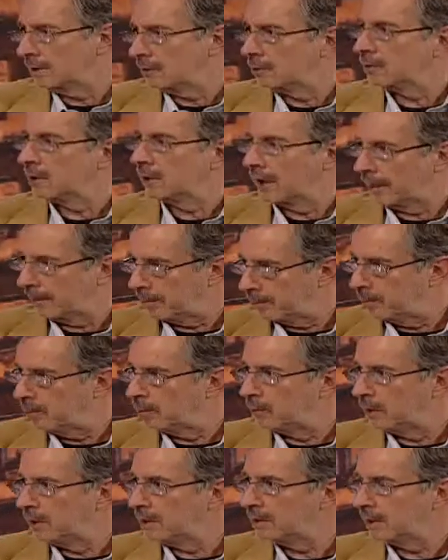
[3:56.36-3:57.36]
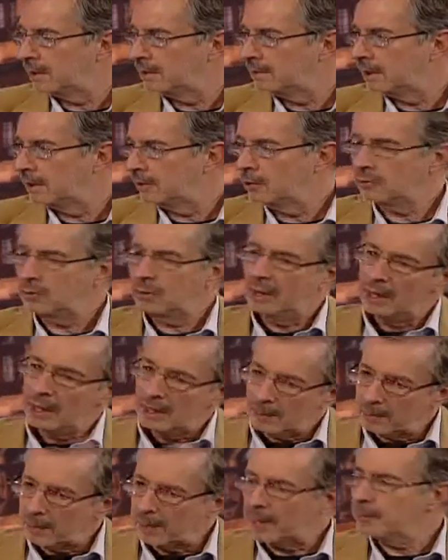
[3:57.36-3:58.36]
eso sería un interés de ellos
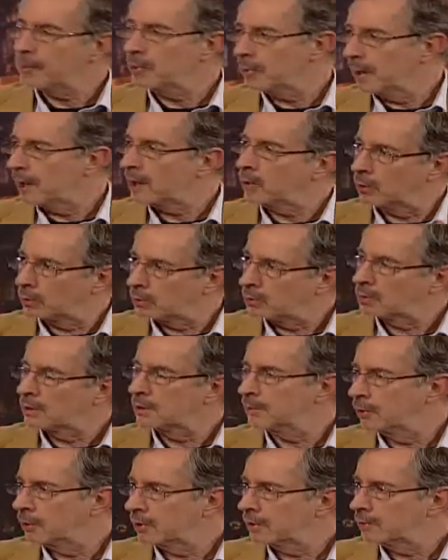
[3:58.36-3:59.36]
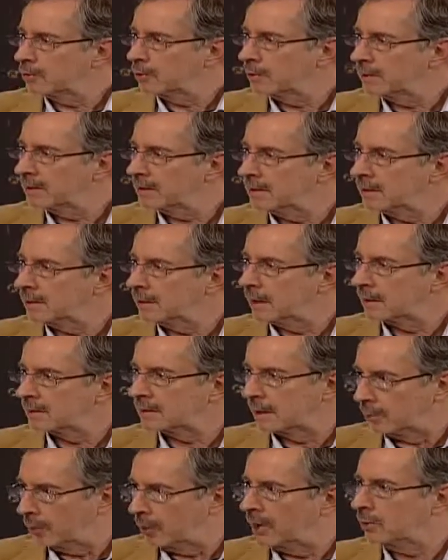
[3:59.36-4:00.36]
para aprobar otro tipo de reformas en las
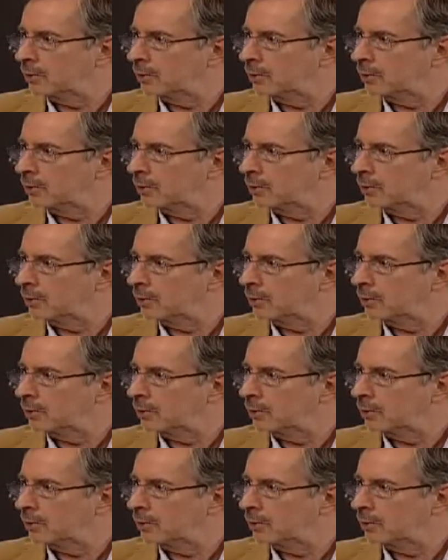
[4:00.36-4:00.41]
que puedan